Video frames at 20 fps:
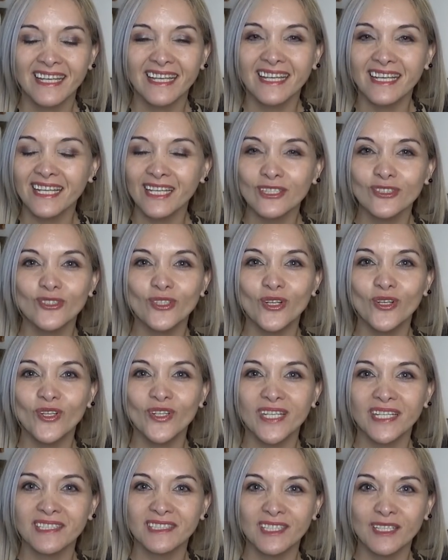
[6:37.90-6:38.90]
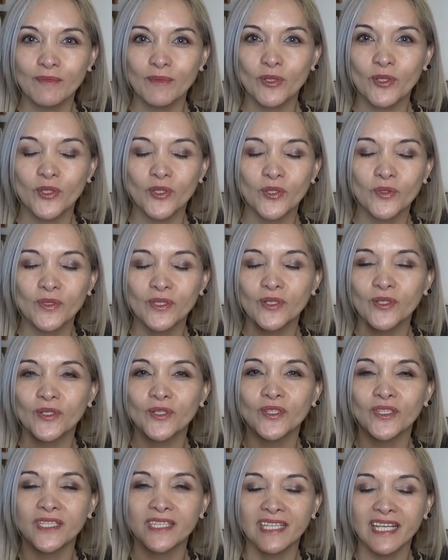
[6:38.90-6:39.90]
Eso es lo que hacemos con nuestro
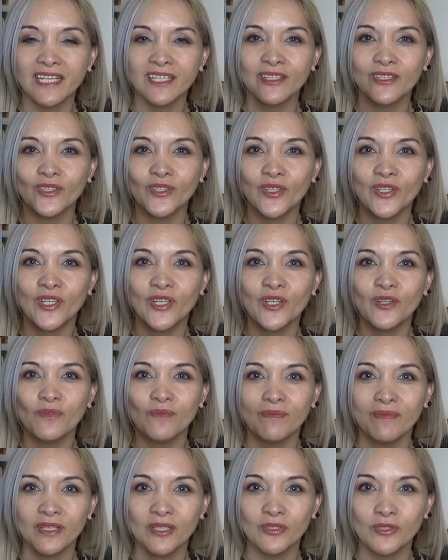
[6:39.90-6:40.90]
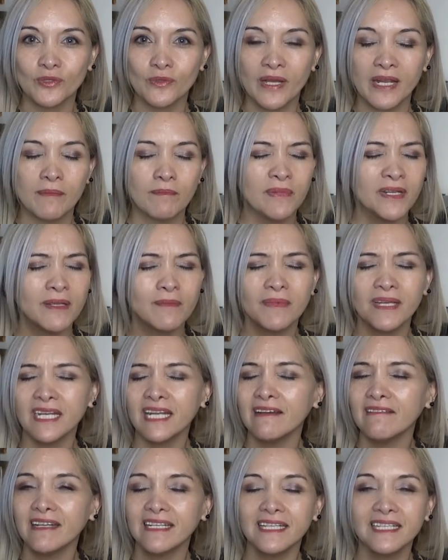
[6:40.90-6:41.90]
contacto visual.
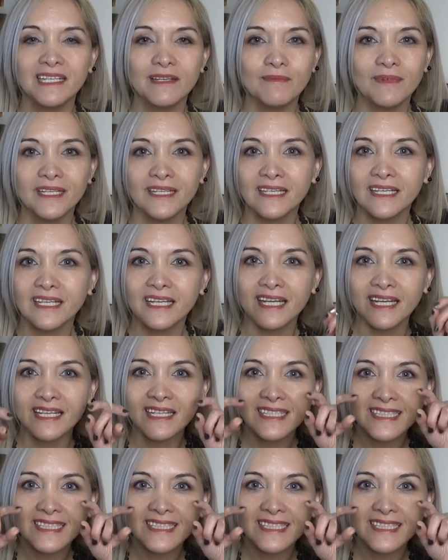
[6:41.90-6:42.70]
Primera varita mágica.